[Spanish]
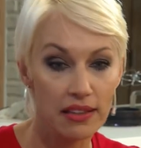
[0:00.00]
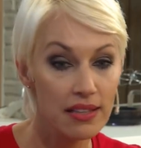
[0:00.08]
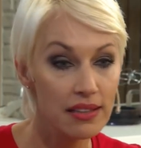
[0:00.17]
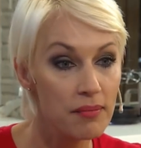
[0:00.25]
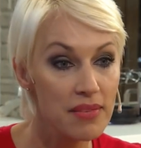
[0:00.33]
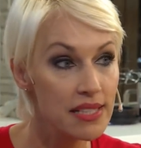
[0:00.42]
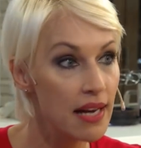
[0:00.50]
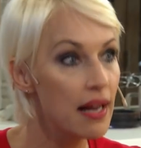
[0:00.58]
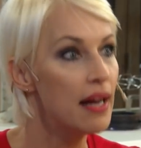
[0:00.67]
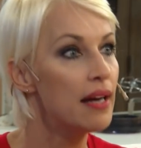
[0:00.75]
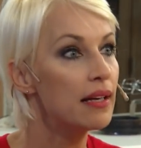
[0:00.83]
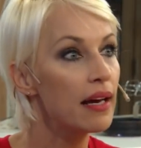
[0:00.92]
En esta mesa
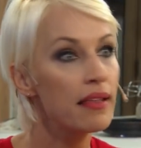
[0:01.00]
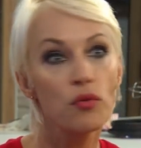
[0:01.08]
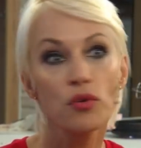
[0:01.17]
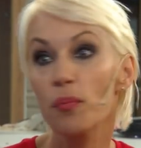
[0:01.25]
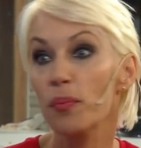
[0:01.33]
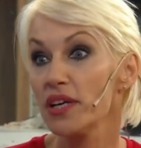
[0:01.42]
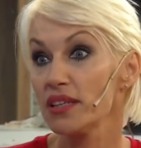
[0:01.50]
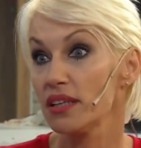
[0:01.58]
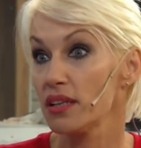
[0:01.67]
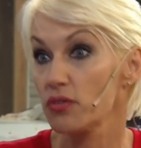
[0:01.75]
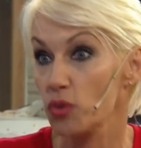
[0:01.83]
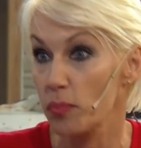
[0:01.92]
cada uno puede
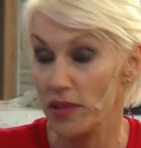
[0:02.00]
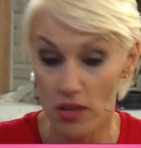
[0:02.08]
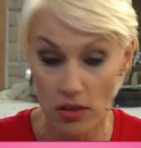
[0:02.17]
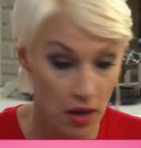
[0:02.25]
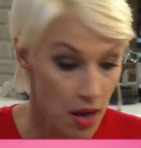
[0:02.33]
tener su opinión,